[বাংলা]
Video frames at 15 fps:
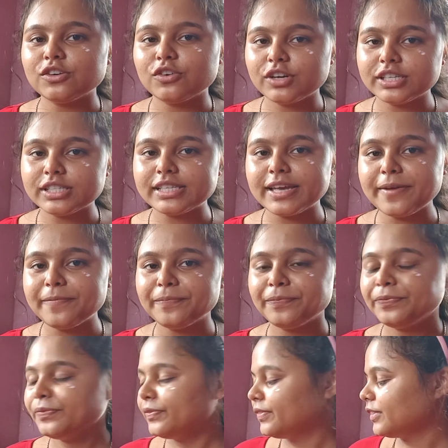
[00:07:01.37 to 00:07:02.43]
কি হয়েছে
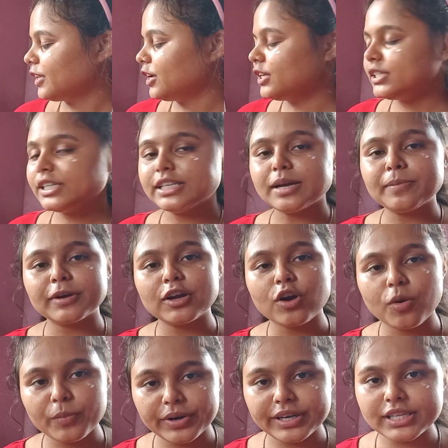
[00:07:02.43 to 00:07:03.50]
তাহলে সেটা আমাকে
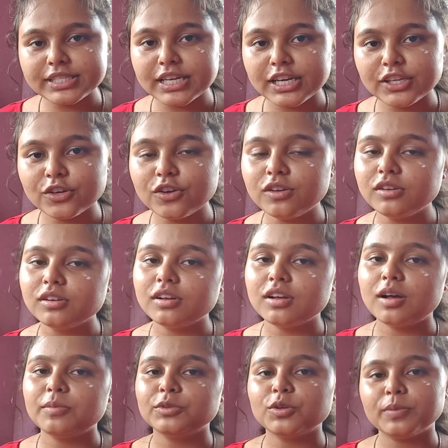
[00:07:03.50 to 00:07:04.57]
কমেন্টে জানিও
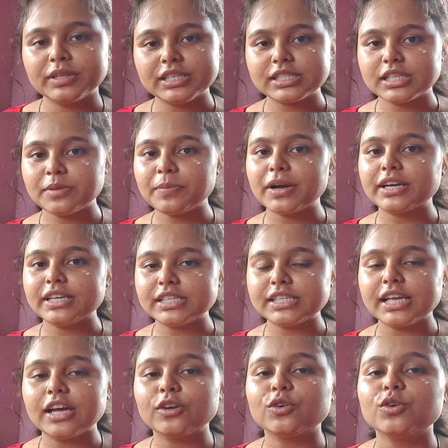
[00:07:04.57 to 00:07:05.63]
আমি তোমাদের সাথে পাখিটা
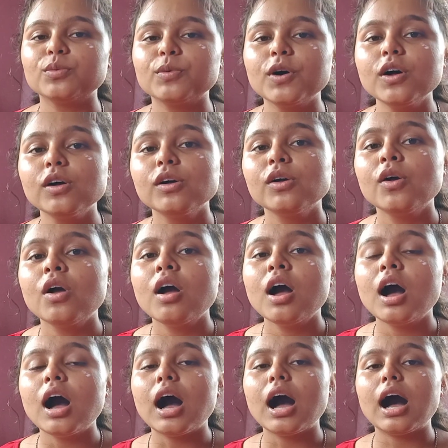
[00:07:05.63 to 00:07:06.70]
শেয়ার করব
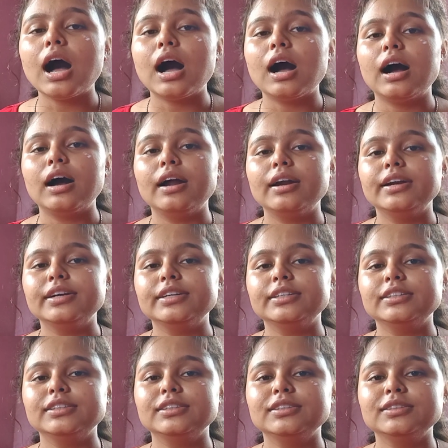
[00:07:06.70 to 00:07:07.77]
আর
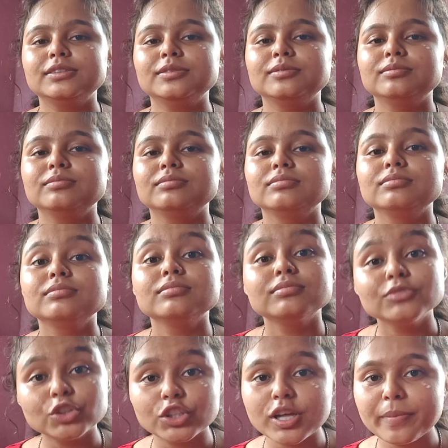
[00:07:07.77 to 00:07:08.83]

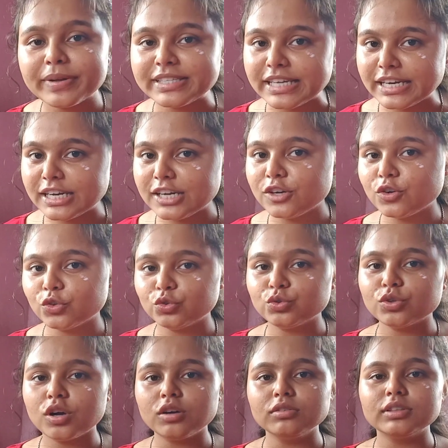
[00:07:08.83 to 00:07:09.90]
যদি আমার চ্যানেল
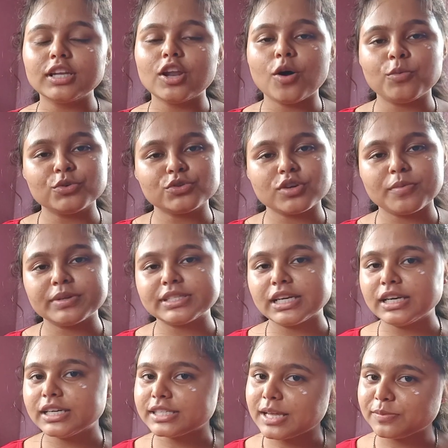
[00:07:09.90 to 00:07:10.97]
নতুন হও তাহলে অবশ্যই আমার
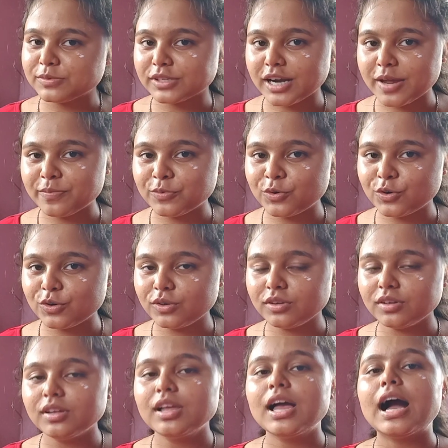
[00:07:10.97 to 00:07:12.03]
চ্যানেলটা সাবস্ক্রাইব করো
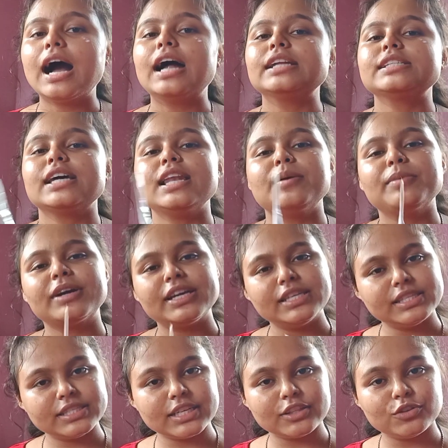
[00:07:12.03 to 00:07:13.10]
আর চাইলে আমাকে
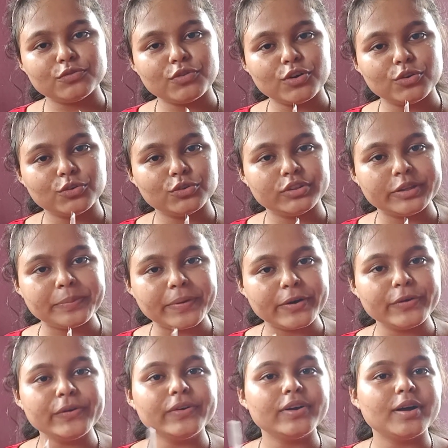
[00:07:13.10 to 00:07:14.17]
ইনস্টাতেও ফলো করতে
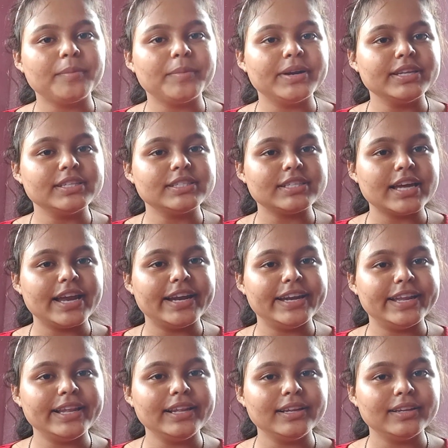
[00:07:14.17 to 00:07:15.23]
পারো আমার ইনস্টা
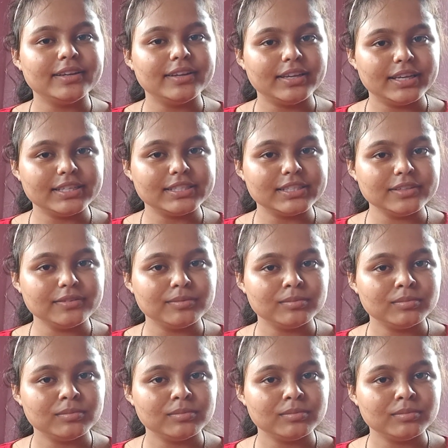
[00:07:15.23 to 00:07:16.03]
হ্যান্ডেল এই যে